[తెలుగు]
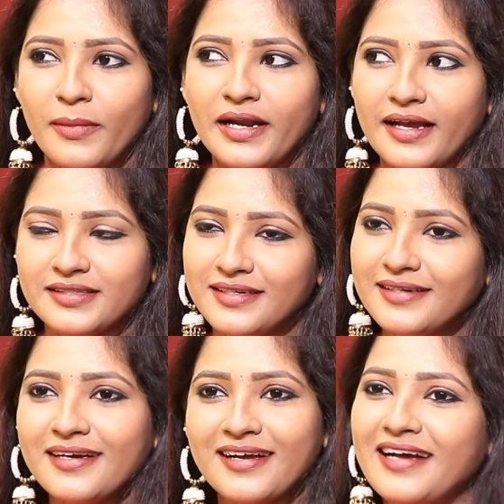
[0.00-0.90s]
బట్
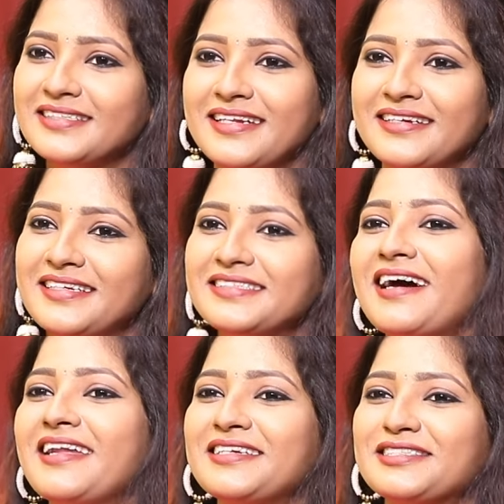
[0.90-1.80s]
యాక్చువల్గా నాకు కాజల్ అంటే
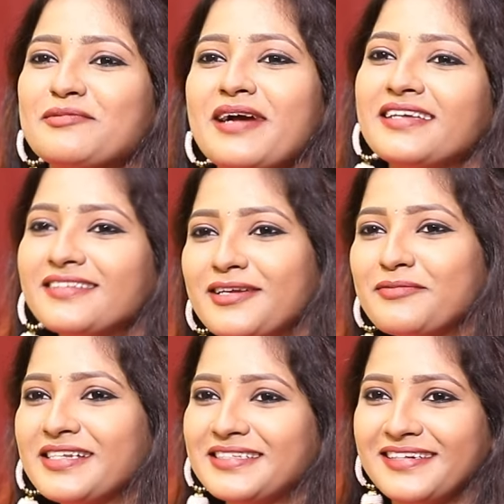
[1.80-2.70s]
చాలా ఇష్టం కాజల్
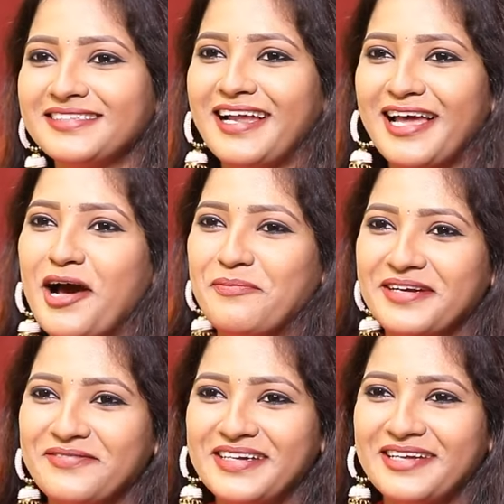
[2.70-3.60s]
అని పిలిచిన చాలా
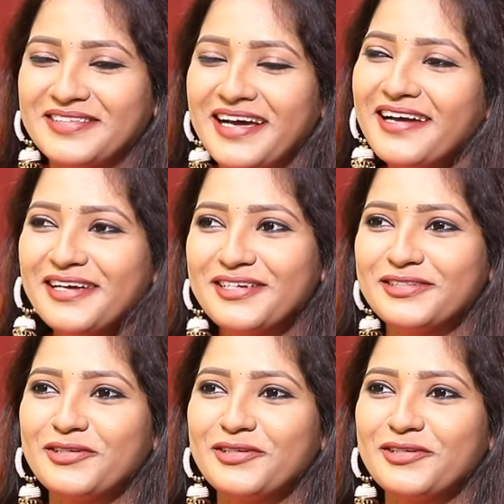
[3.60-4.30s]
హ్యాపీగా ఫీల్ అవుతా hmm.